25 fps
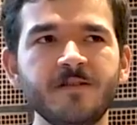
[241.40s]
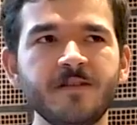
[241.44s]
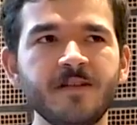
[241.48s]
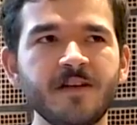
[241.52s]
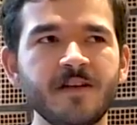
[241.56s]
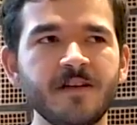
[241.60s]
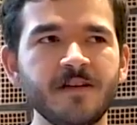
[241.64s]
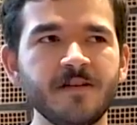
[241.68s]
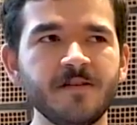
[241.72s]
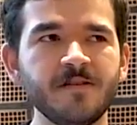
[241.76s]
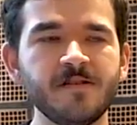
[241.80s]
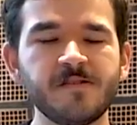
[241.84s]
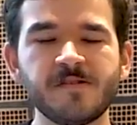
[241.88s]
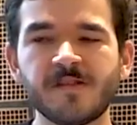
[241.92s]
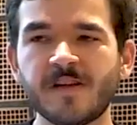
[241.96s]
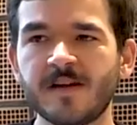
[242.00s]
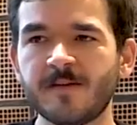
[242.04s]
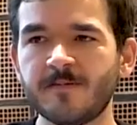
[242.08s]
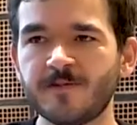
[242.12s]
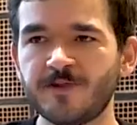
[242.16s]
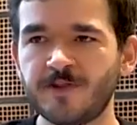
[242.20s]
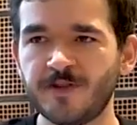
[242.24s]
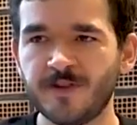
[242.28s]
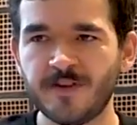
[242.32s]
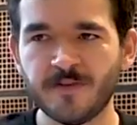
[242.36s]

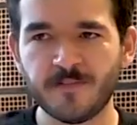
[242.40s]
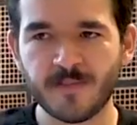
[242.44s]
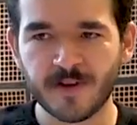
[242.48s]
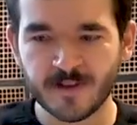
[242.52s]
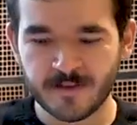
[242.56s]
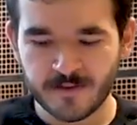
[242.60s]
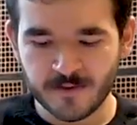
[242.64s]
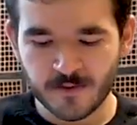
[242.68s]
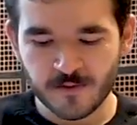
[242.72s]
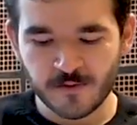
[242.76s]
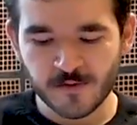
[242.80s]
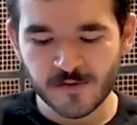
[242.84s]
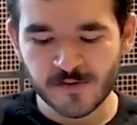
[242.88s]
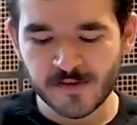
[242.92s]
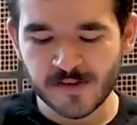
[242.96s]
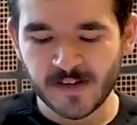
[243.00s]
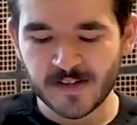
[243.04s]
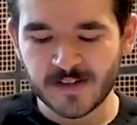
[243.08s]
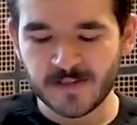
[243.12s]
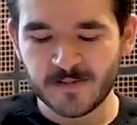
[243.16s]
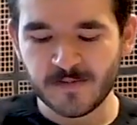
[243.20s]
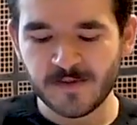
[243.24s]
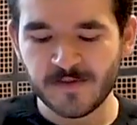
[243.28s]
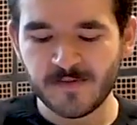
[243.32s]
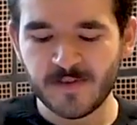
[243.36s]
innerislamische Debatte kurz nach
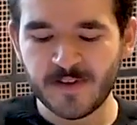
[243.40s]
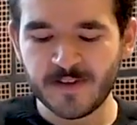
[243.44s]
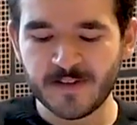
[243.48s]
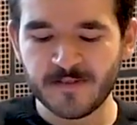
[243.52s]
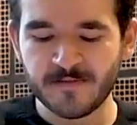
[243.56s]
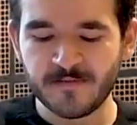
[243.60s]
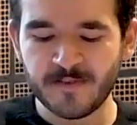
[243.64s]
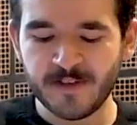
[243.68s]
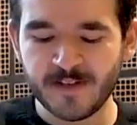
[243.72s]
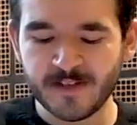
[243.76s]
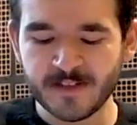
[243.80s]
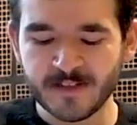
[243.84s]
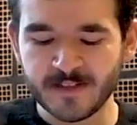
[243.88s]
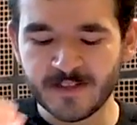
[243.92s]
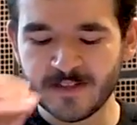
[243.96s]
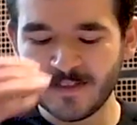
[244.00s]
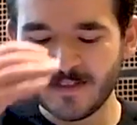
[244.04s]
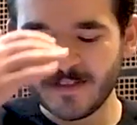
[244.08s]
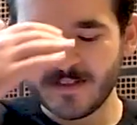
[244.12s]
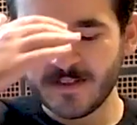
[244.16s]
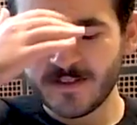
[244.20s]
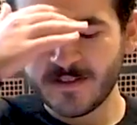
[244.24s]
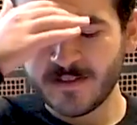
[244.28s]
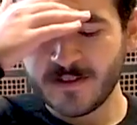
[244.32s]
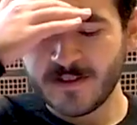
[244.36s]
dem Zweiten
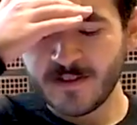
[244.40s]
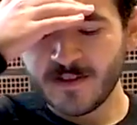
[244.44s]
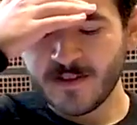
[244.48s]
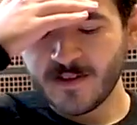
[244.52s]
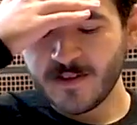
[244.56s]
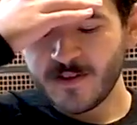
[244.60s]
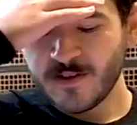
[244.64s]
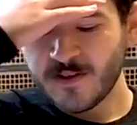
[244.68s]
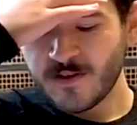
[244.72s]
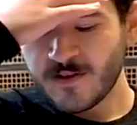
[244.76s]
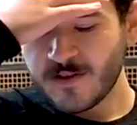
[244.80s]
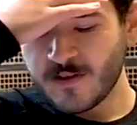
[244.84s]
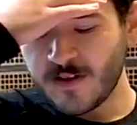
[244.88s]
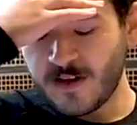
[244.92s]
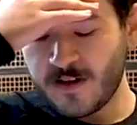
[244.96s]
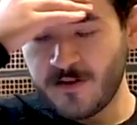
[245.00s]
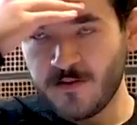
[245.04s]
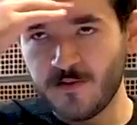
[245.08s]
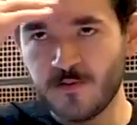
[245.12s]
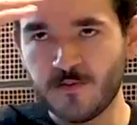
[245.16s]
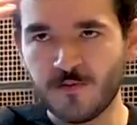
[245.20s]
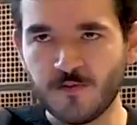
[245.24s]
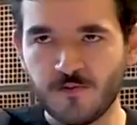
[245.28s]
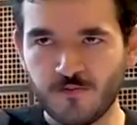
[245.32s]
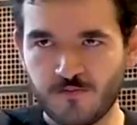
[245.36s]
Weltkrieg,
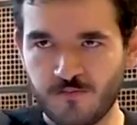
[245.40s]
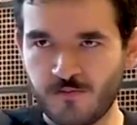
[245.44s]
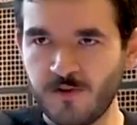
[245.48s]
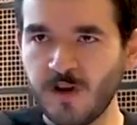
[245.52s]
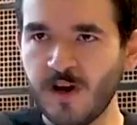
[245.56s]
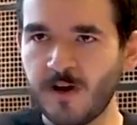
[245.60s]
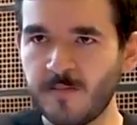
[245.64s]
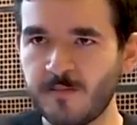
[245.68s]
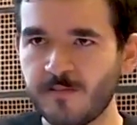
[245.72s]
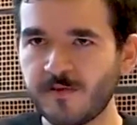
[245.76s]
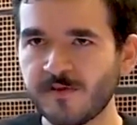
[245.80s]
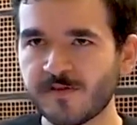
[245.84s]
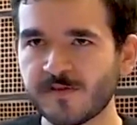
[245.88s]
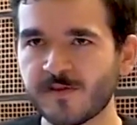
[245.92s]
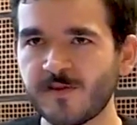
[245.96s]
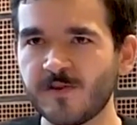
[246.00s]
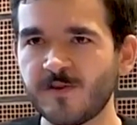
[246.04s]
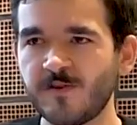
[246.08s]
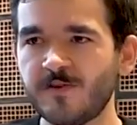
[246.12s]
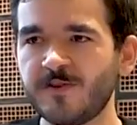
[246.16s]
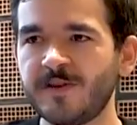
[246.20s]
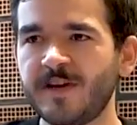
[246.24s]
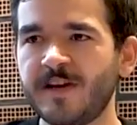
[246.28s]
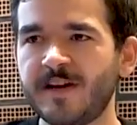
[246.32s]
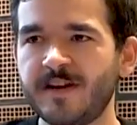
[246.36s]
eine ja,
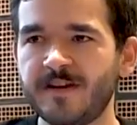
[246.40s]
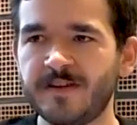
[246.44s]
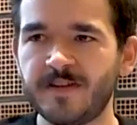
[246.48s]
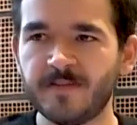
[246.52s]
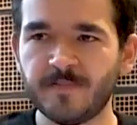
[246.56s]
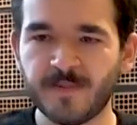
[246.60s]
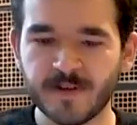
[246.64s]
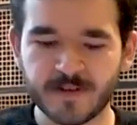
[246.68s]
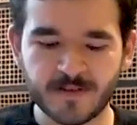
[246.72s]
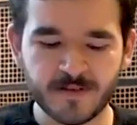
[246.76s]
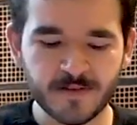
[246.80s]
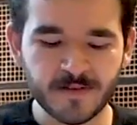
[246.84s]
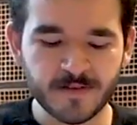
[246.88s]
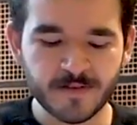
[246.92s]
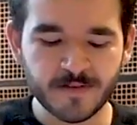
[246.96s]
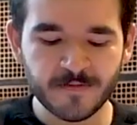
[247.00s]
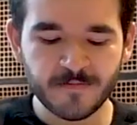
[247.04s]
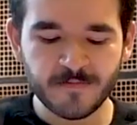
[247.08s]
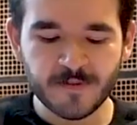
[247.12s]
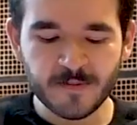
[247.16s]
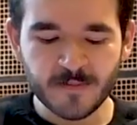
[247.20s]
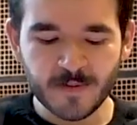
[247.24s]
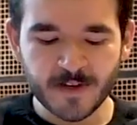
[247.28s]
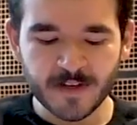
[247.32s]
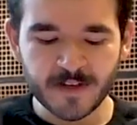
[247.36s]
postkoloniale Debatte,
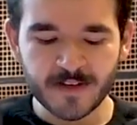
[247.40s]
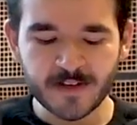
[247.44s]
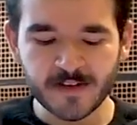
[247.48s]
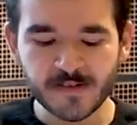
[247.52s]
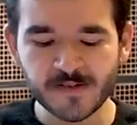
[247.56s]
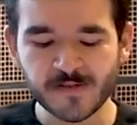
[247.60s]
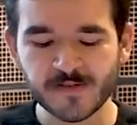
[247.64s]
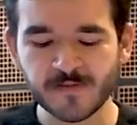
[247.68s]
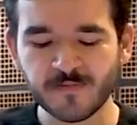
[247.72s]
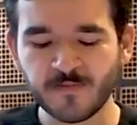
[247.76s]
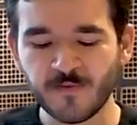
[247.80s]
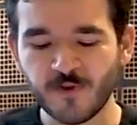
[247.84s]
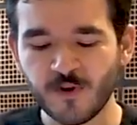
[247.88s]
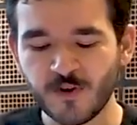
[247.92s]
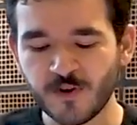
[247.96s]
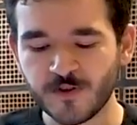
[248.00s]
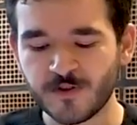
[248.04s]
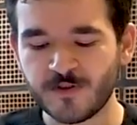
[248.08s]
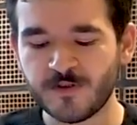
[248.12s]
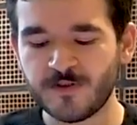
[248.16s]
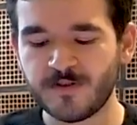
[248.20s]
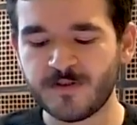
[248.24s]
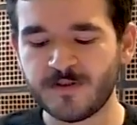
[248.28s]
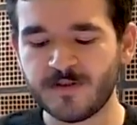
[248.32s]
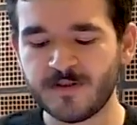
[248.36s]
wie man das
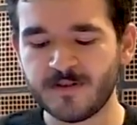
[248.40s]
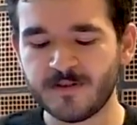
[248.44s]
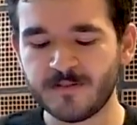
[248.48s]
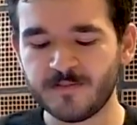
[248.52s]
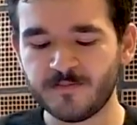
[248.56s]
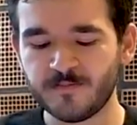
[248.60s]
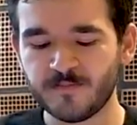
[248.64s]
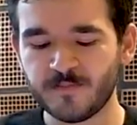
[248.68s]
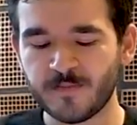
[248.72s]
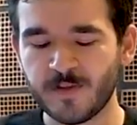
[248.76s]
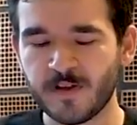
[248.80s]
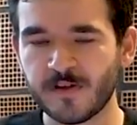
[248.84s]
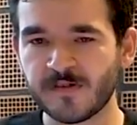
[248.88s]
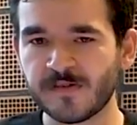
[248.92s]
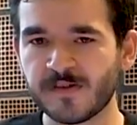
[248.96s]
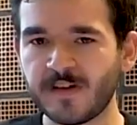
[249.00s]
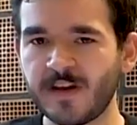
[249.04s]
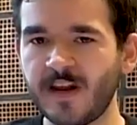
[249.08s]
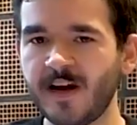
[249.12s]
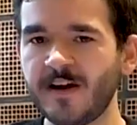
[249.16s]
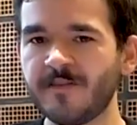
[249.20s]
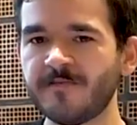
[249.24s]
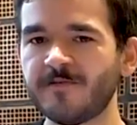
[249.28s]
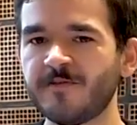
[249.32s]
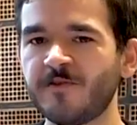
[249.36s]
Wort
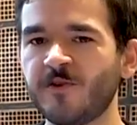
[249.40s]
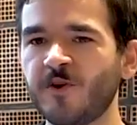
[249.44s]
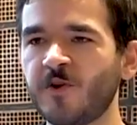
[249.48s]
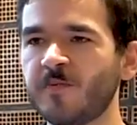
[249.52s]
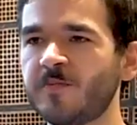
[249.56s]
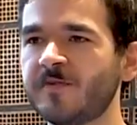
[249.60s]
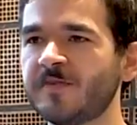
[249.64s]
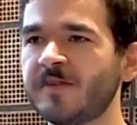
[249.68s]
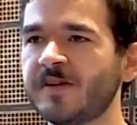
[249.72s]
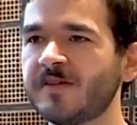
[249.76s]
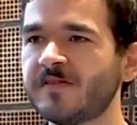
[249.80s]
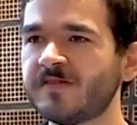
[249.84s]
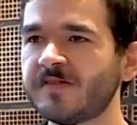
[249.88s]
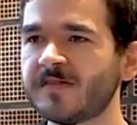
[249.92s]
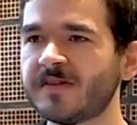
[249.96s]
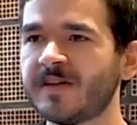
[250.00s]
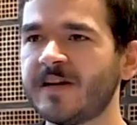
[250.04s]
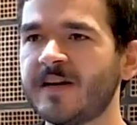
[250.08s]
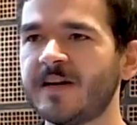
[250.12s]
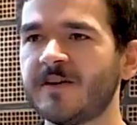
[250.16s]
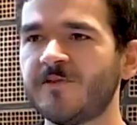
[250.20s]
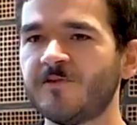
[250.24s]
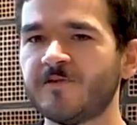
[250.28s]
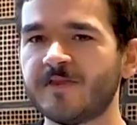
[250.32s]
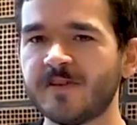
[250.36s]
Sklaven neu besetzen
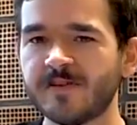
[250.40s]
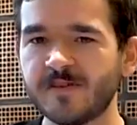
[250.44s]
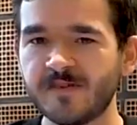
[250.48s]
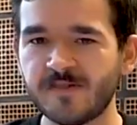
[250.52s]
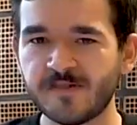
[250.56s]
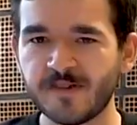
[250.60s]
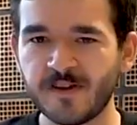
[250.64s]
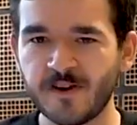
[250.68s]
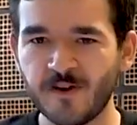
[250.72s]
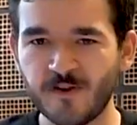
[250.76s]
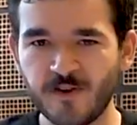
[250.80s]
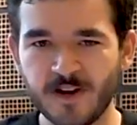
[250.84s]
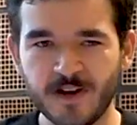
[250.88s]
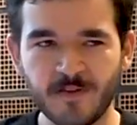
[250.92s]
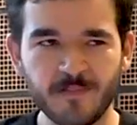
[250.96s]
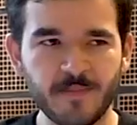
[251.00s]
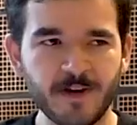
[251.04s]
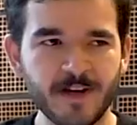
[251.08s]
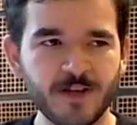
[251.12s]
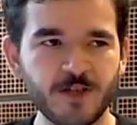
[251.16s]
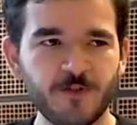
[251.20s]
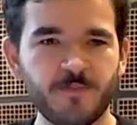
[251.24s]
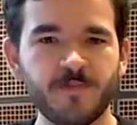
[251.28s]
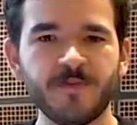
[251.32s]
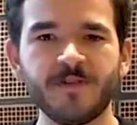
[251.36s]
kann. Und das ist dann auch ein
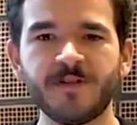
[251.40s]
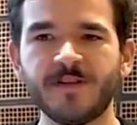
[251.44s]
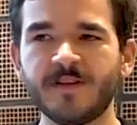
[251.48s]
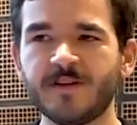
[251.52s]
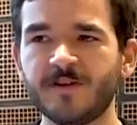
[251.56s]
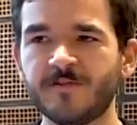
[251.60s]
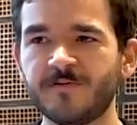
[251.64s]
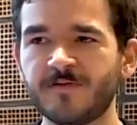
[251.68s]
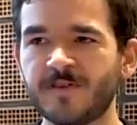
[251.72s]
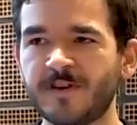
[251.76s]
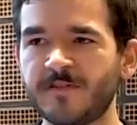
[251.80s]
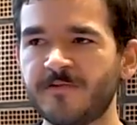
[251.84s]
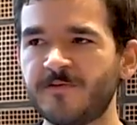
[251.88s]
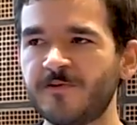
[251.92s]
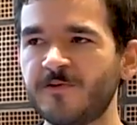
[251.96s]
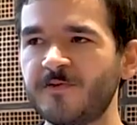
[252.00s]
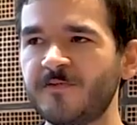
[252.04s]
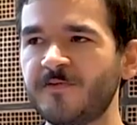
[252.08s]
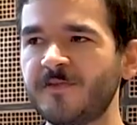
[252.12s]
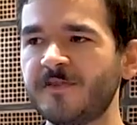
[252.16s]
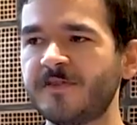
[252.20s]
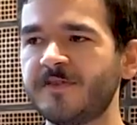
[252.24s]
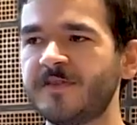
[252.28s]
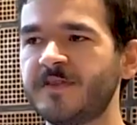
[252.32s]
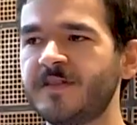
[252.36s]
Beispiel
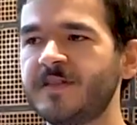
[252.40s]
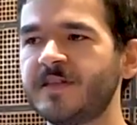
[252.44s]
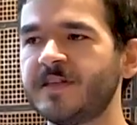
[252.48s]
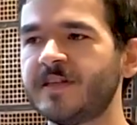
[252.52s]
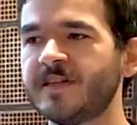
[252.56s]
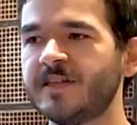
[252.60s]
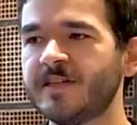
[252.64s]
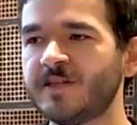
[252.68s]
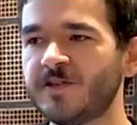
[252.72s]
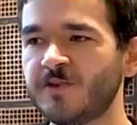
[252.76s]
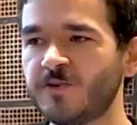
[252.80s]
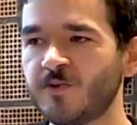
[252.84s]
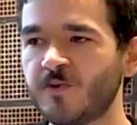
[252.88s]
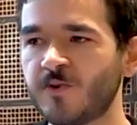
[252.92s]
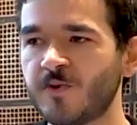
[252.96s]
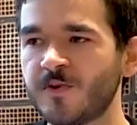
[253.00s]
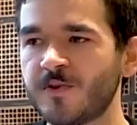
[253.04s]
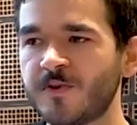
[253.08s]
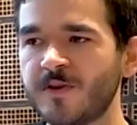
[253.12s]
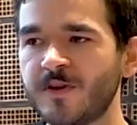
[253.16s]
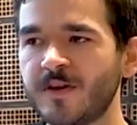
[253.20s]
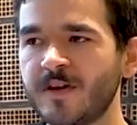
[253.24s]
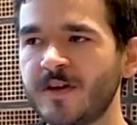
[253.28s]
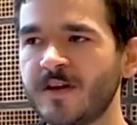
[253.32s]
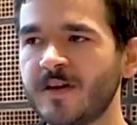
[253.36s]
dafür, wie sich die Religion
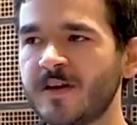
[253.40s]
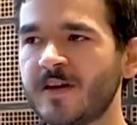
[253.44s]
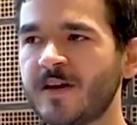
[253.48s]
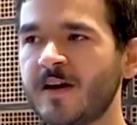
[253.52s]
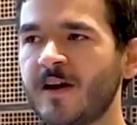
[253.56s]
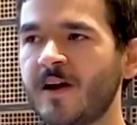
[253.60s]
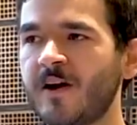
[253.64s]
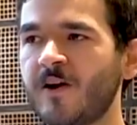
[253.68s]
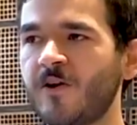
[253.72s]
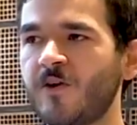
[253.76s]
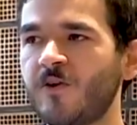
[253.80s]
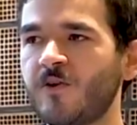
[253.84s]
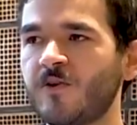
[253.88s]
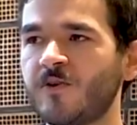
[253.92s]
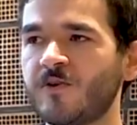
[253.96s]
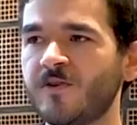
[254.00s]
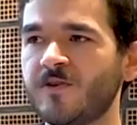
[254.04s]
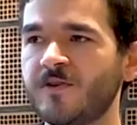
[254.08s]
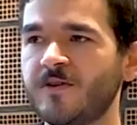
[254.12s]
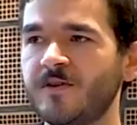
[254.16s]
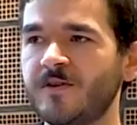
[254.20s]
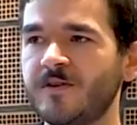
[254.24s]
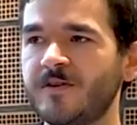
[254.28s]
auch